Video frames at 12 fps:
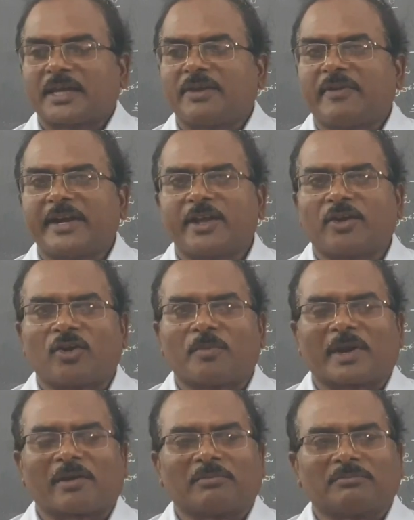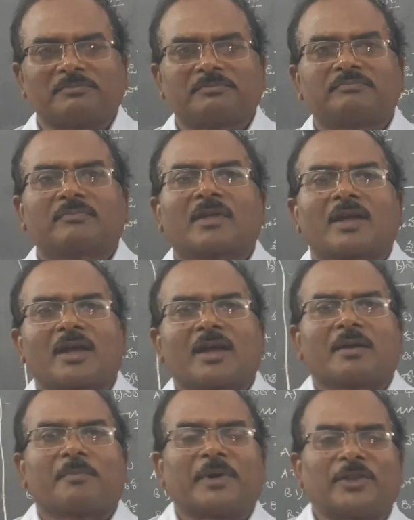ఈ వీడియోలో మనం
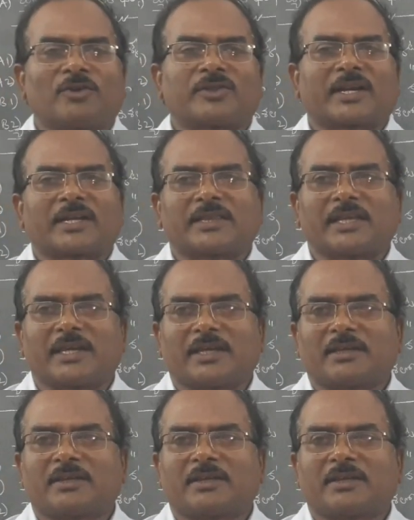పదవ తరగతి